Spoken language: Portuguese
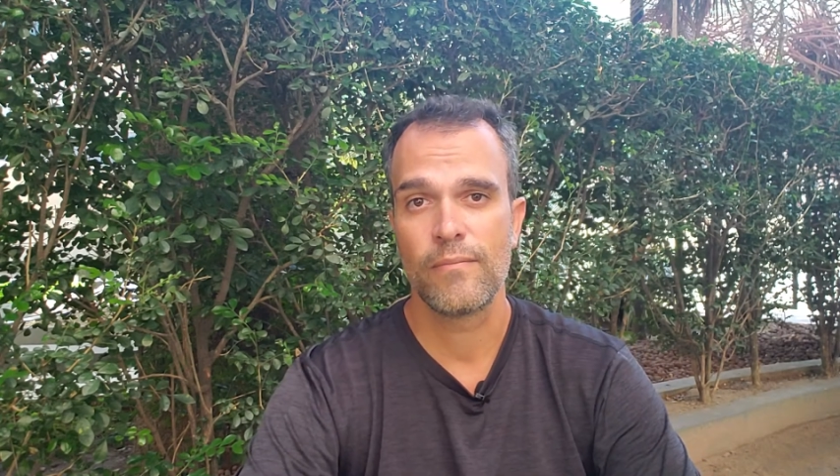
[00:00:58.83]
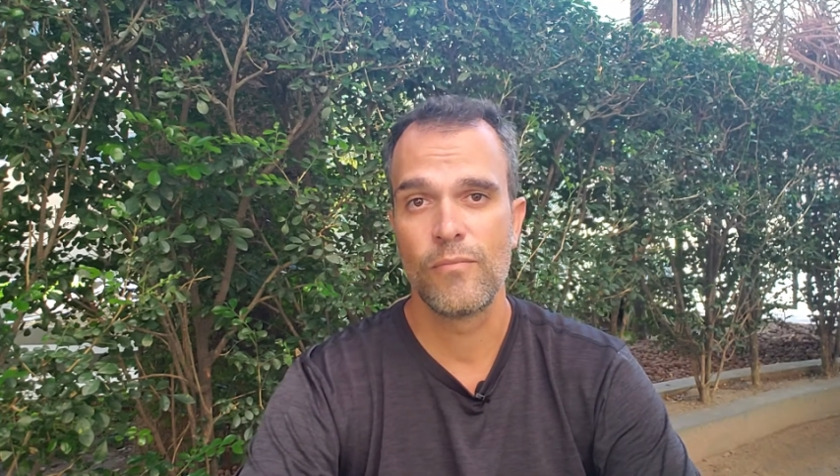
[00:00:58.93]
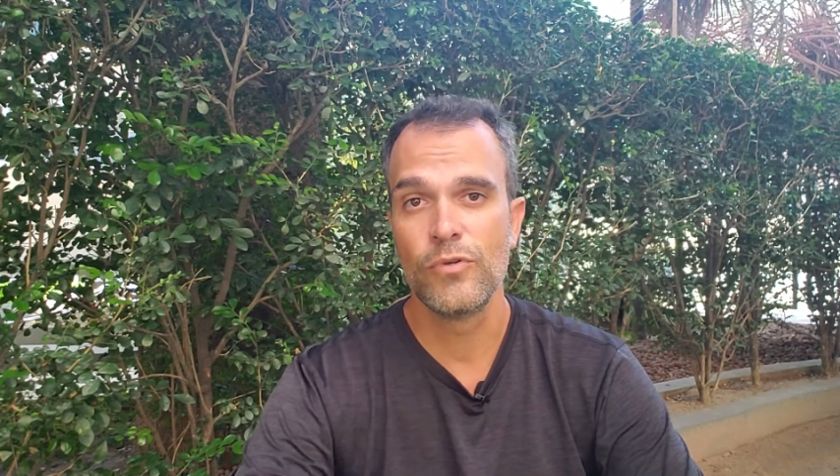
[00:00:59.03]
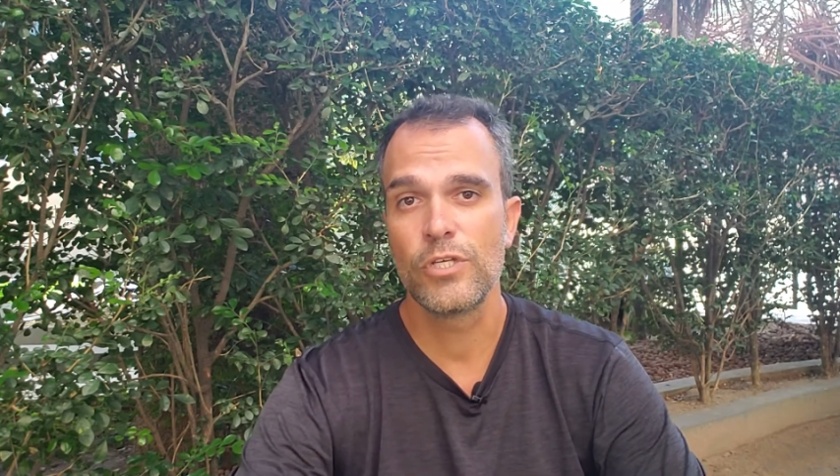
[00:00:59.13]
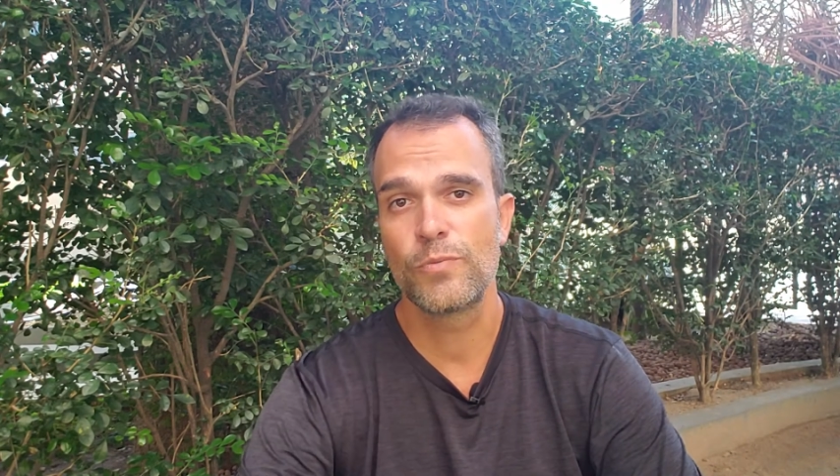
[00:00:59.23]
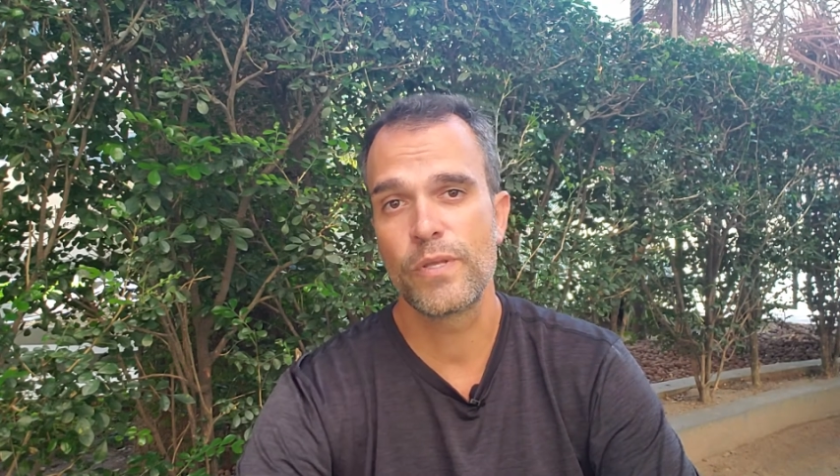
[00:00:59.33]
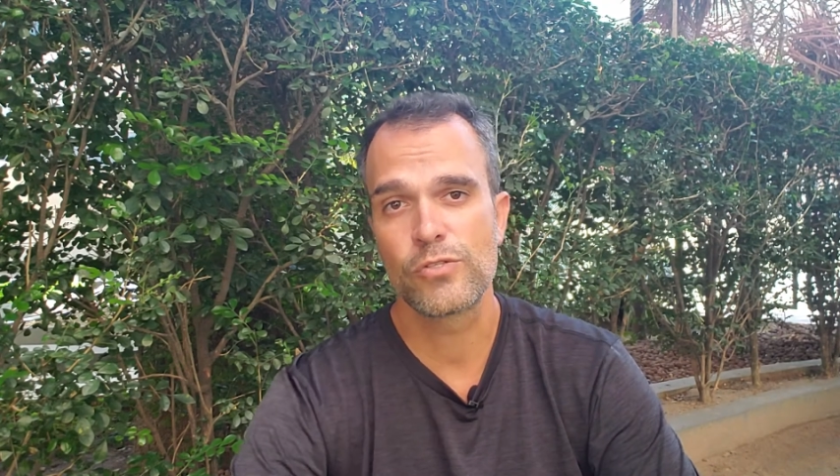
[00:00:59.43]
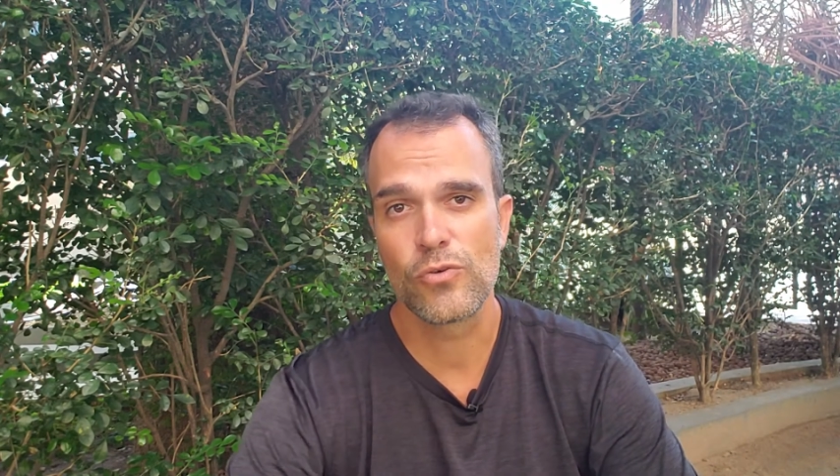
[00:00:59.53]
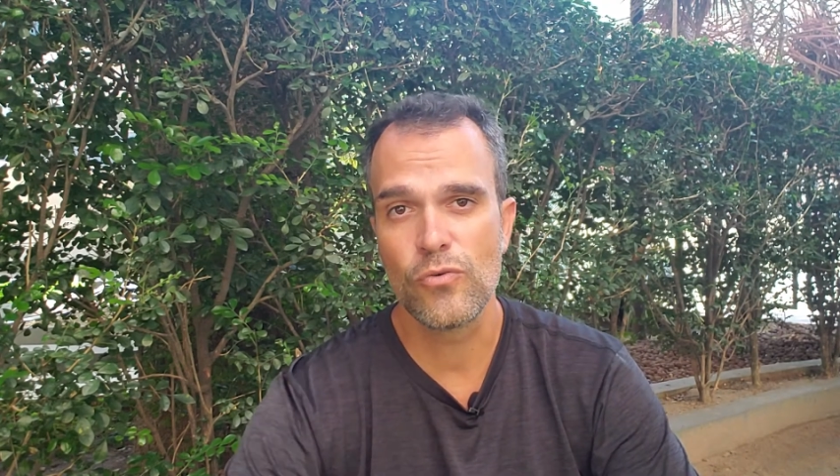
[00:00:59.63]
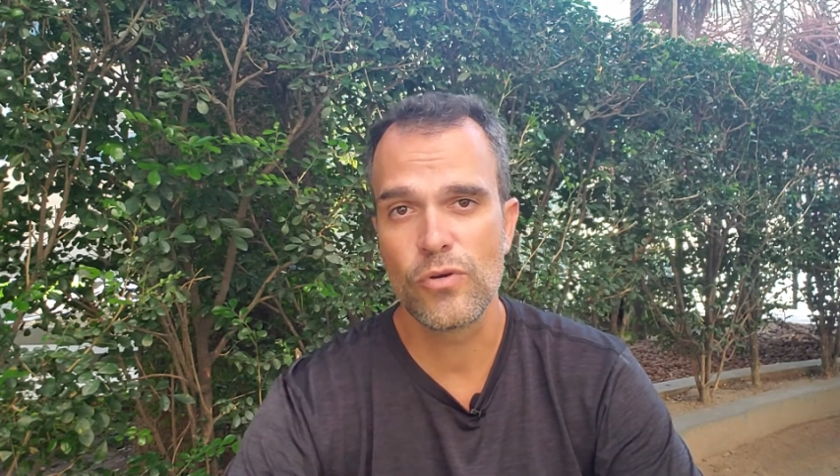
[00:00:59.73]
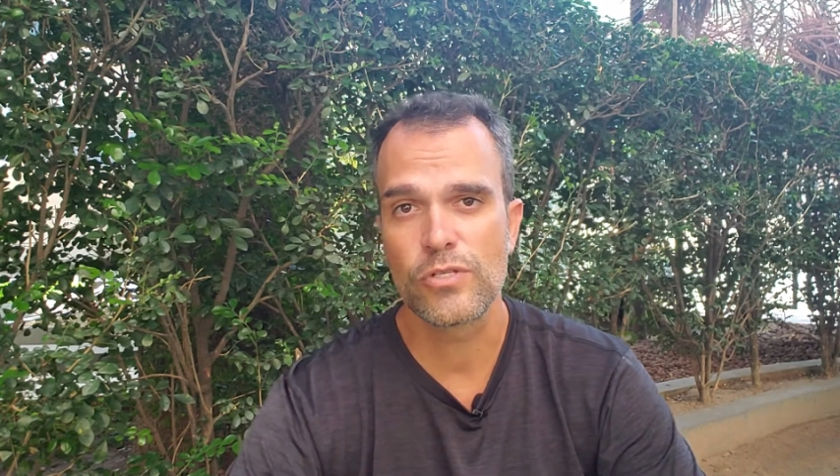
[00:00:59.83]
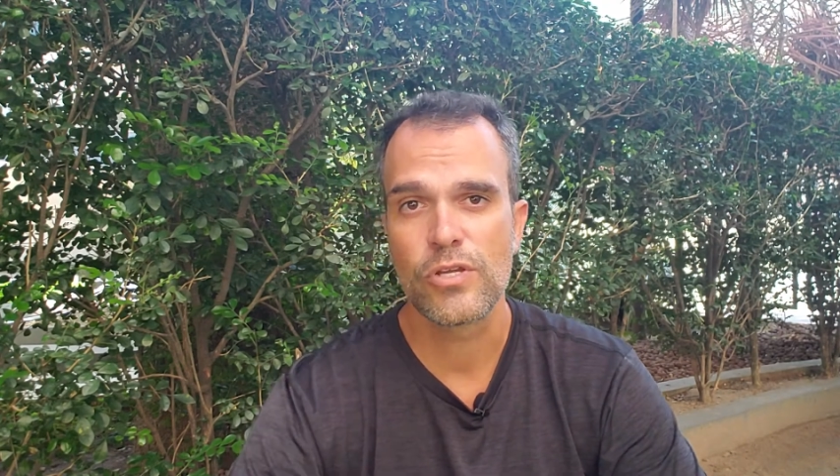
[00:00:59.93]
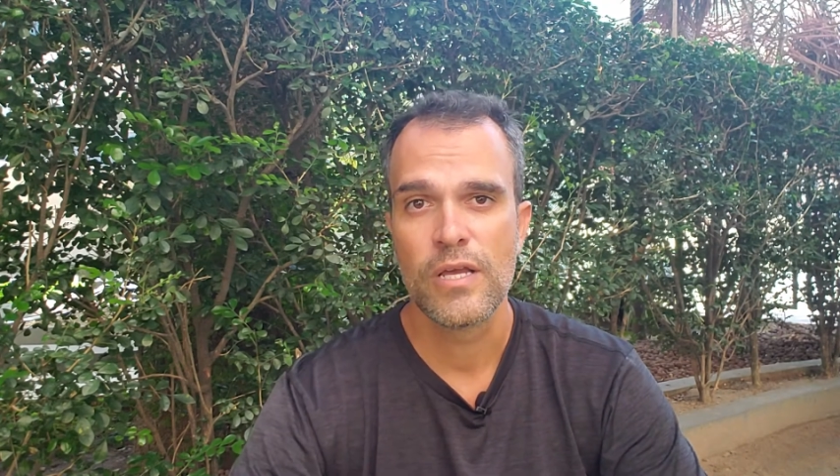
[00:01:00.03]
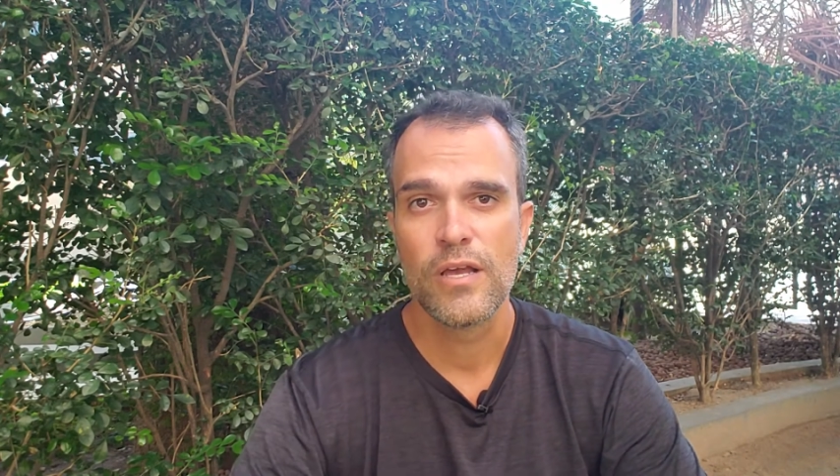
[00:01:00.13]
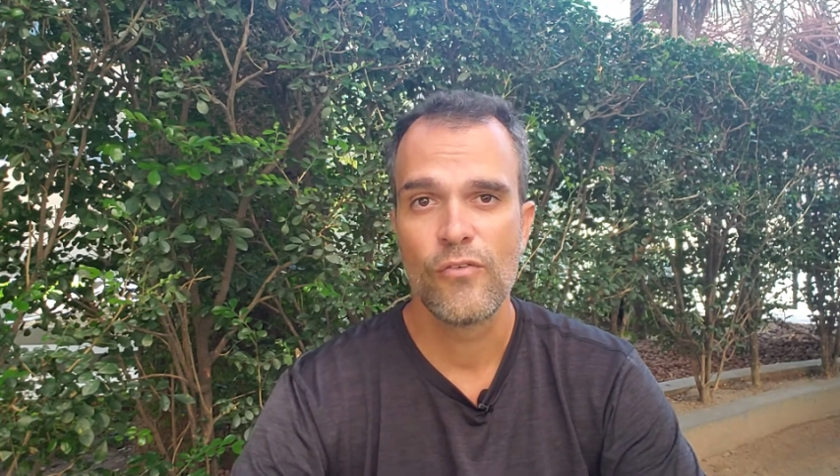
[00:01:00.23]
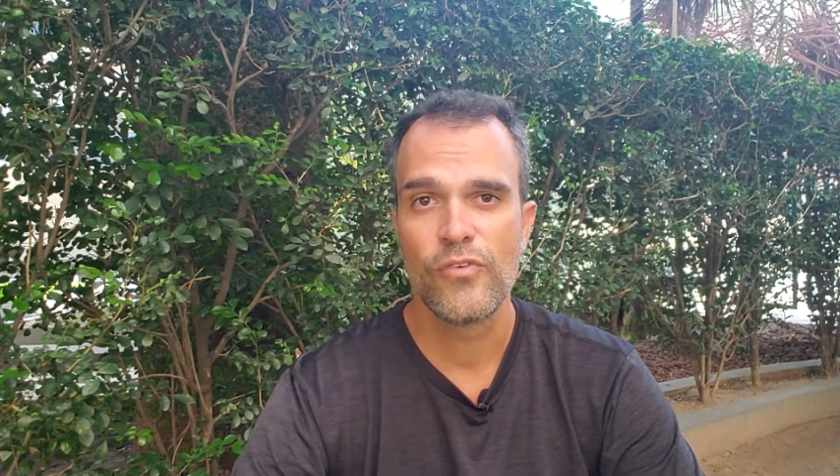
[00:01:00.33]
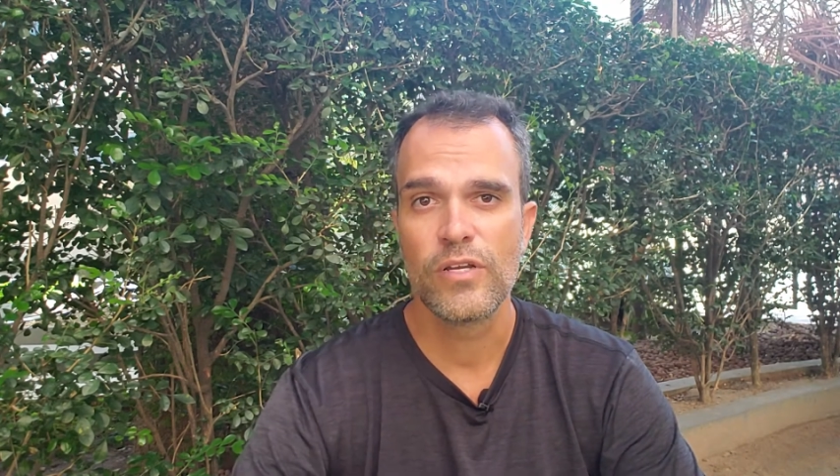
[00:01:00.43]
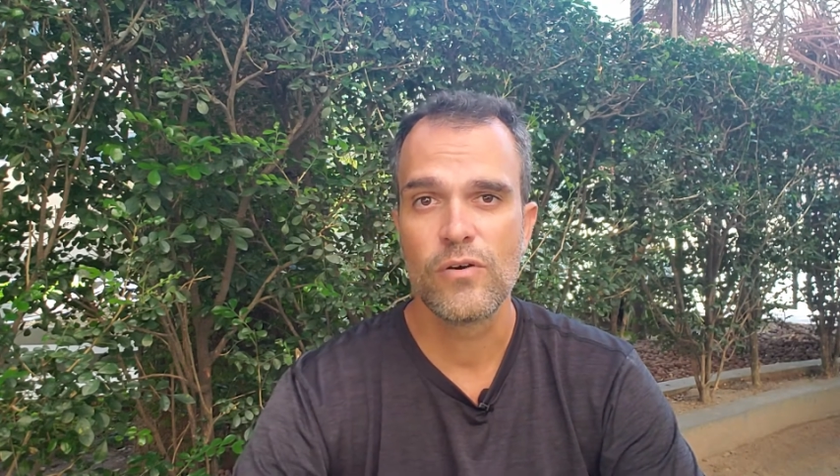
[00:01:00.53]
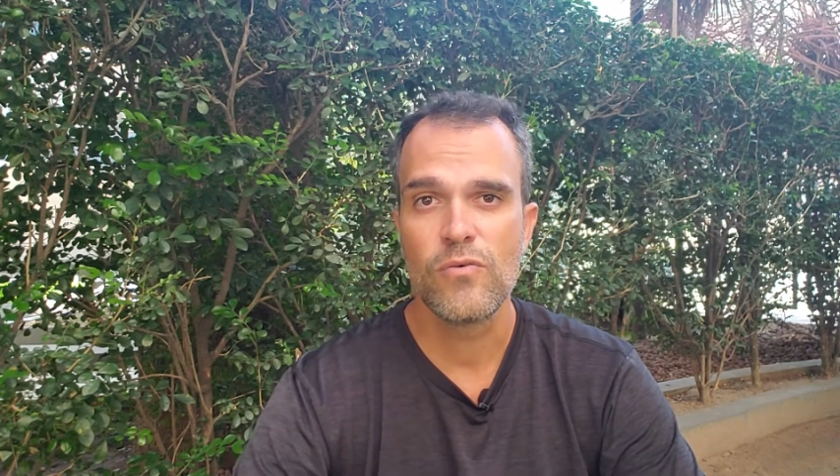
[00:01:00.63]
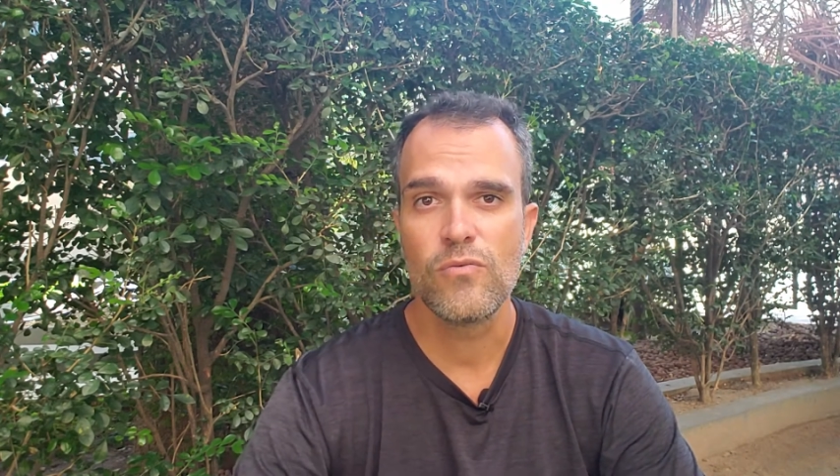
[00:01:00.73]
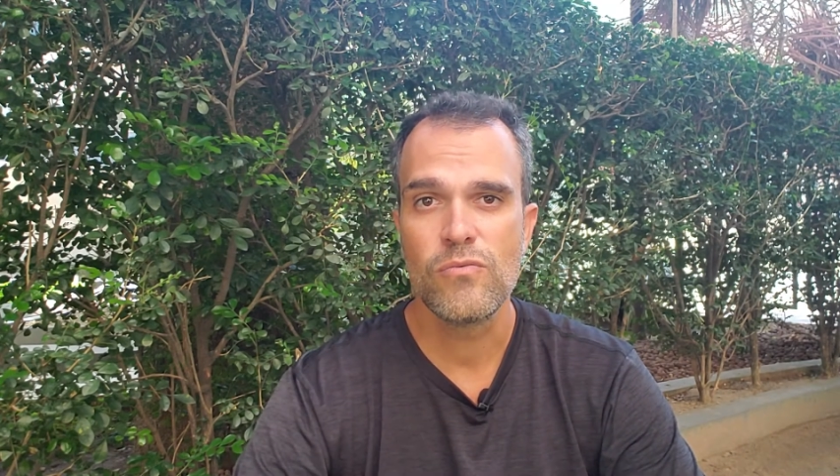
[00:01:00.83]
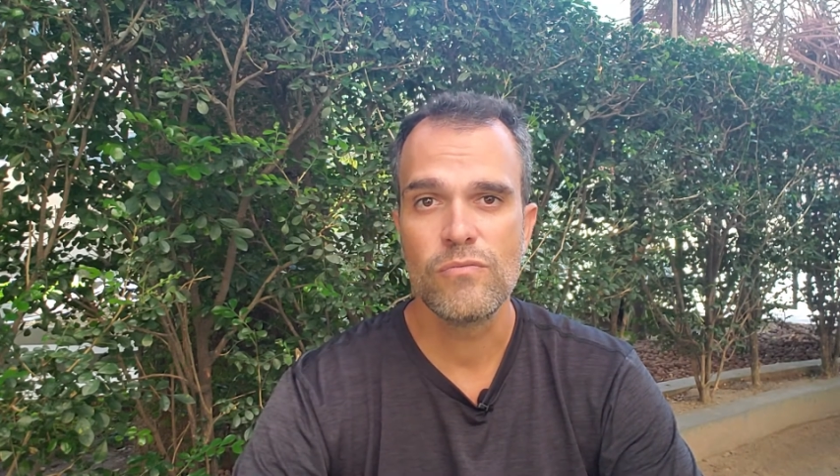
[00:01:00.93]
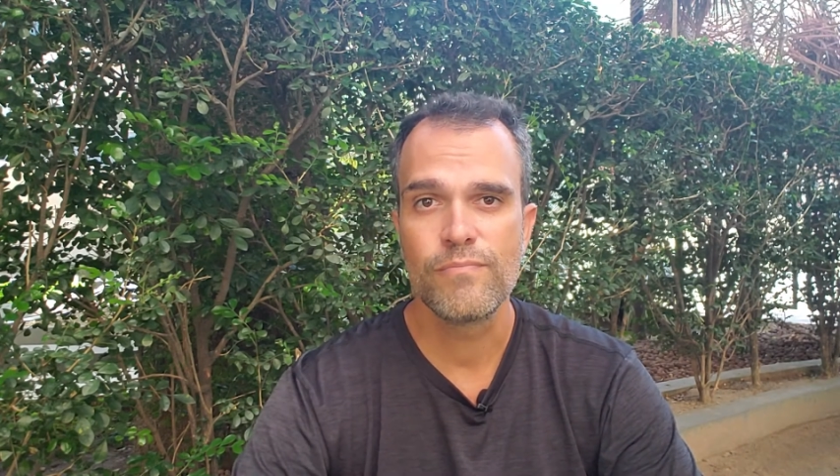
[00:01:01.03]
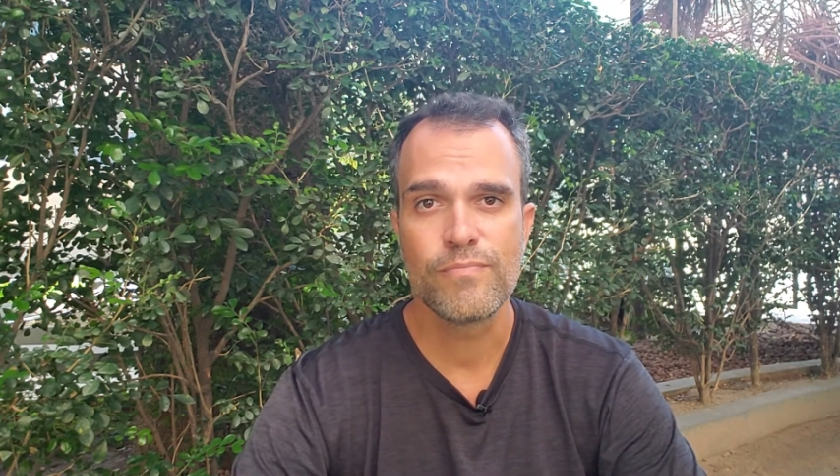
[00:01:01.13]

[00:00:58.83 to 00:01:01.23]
muitas pessoas ficam